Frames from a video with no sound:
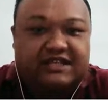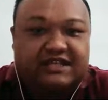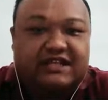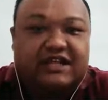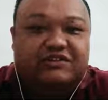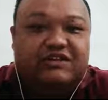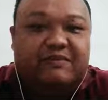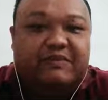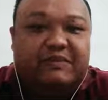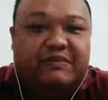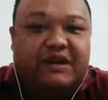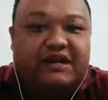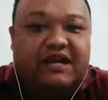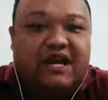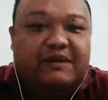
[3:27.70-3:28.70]
dan selanjutnya
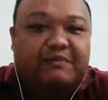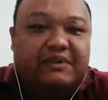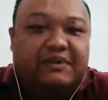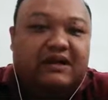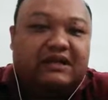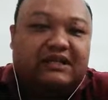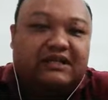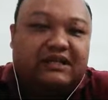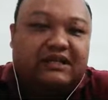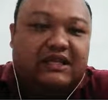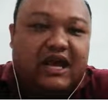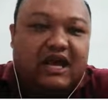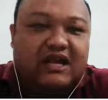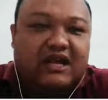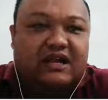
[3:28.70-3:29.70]
perbedaan
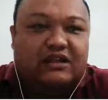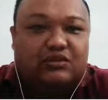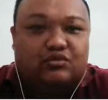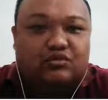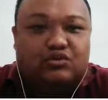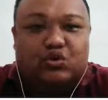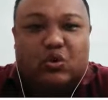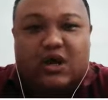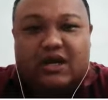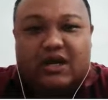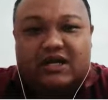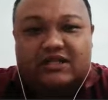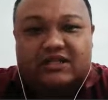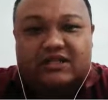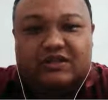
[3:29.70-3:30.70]
pengertian dan
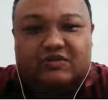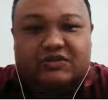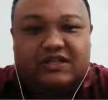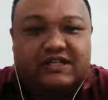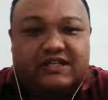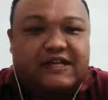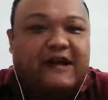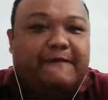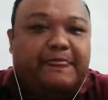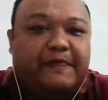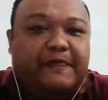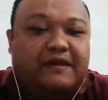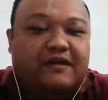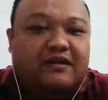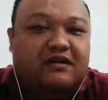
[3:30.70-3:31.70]
tujuan. Tentu saja
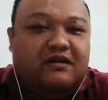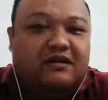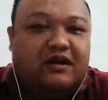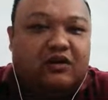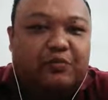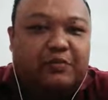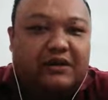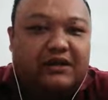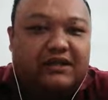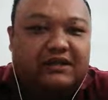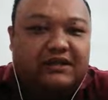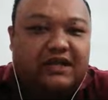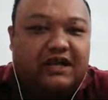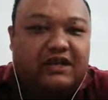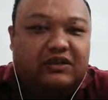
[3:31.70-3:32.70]
kalau
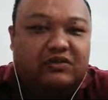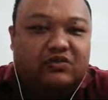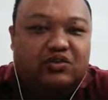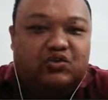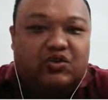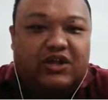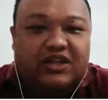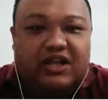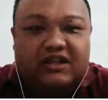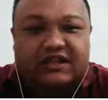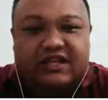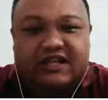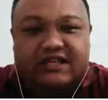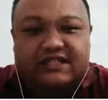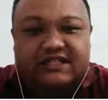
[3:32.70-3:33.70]
pengertian dan tujuan yang
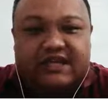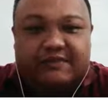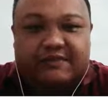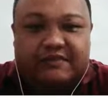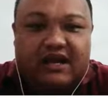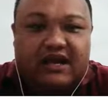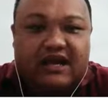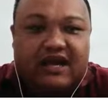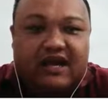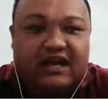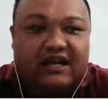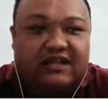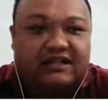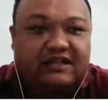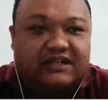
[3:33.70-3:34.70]
tidak sama
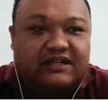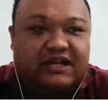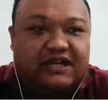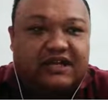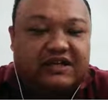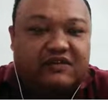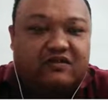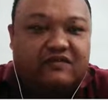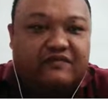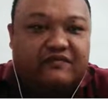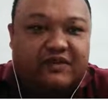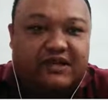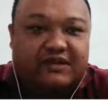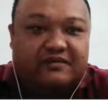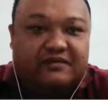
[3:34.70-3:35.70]
akan terjadi
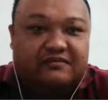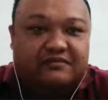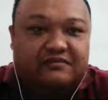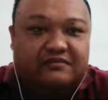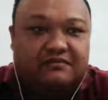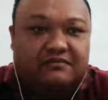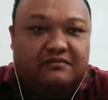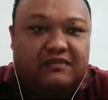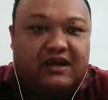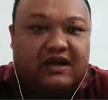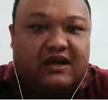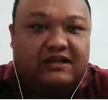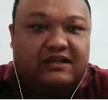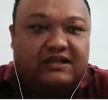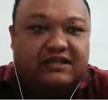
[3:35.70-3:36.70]
konflik,
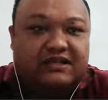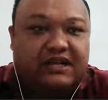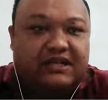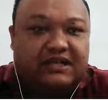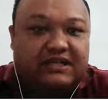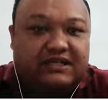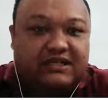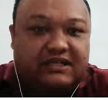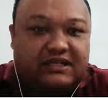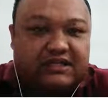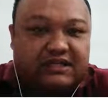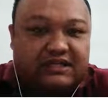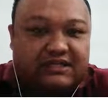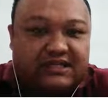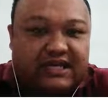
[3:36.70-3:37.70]
akan terjadi
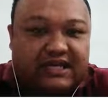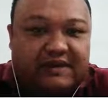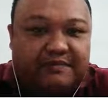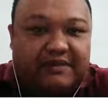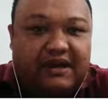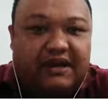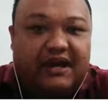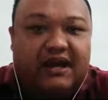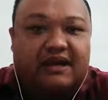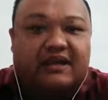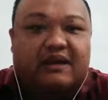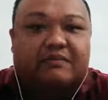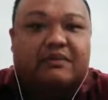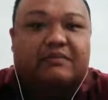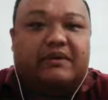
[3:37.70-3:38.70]
eh, cara pandang
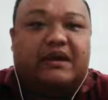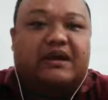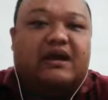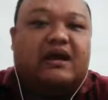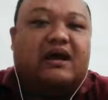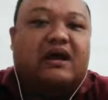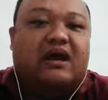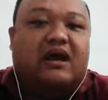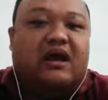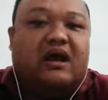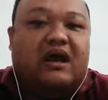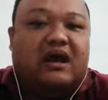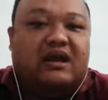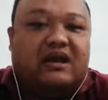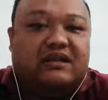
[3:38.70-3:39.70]
yang berbeda,
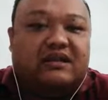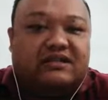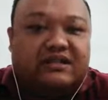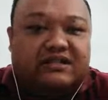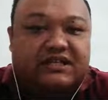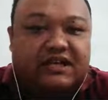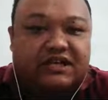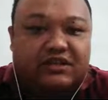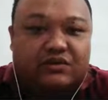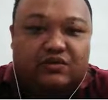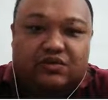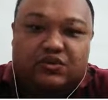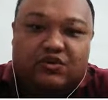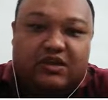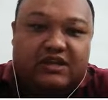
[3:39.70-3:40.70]
akan terjadi
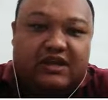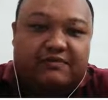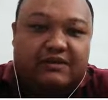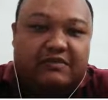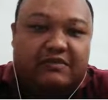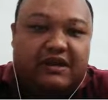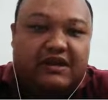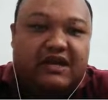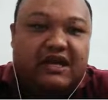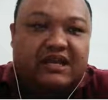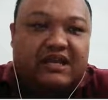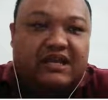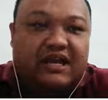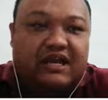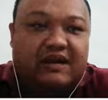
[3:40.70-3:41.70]
tujuan yang berbeda,
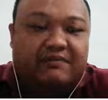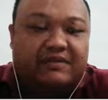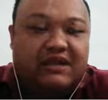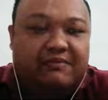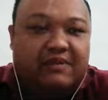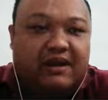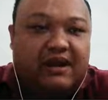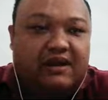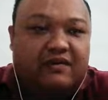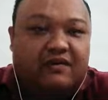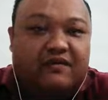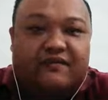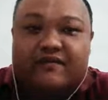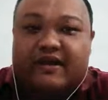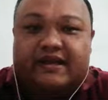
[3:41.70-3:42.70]
ini akan menyebabkan
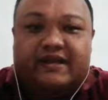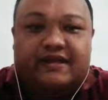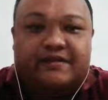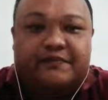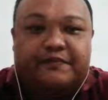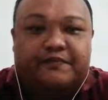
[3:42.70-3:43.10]
konflik.